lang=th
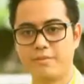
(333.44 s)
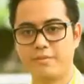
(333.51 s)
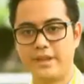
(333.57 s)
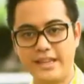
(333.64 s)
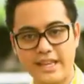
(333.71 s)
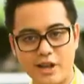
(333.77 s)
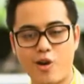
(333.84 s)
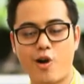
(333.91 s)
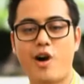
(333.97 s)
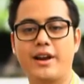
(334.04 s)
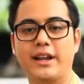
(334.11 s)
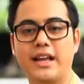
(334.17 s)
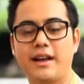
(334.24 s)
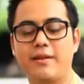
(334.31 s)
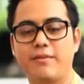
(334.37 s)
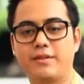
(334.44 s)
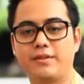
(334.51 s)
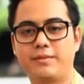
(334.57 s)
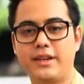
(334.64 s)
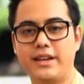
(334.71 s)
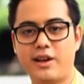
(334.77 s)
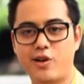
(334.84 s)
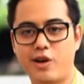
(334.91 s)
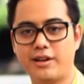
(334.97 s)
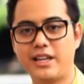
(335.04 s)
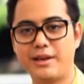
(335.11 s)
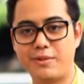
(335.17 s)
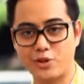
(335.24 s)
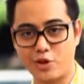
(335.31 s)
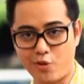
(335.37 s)
พิธีกรอย่างเงี้ยพิธีกรที่
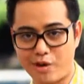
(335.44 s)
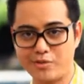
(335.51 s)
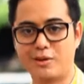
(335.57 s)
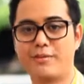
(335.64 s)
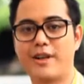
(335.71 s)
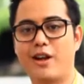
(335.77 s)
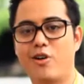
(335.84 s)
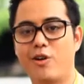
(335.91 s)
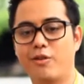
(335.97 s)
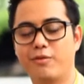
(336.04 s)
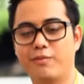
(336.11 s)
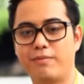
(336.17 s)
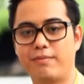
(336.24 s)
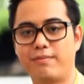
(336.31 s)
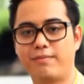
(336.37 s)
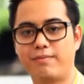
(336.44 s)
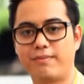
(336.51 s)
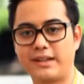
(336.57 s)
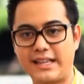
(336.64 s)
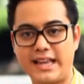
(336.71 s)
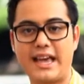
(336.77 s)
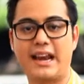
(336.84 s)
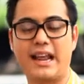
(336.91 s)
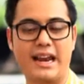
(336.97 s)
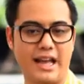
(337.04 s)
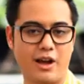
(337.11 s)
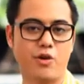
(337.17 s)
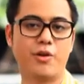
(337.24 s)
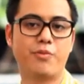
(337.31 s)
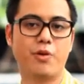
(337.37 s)
ประสบความสำเร็จของประเทศหลา
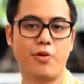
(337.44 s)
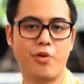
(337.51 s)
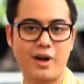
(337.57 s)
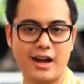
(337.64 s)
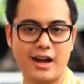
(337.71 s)
ยๆคนผมก็ว่า